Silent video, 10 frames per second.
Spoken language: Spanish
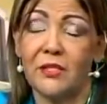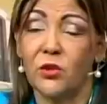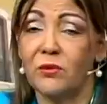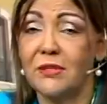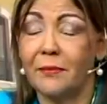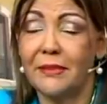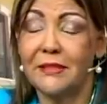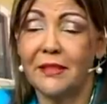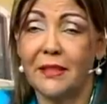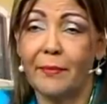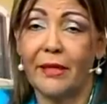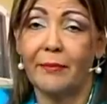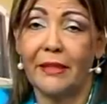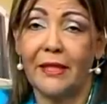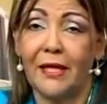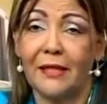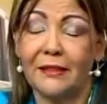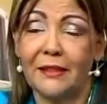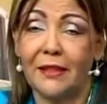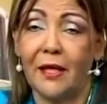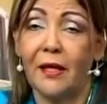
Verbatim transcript: He sido vicepresidenta para América Latina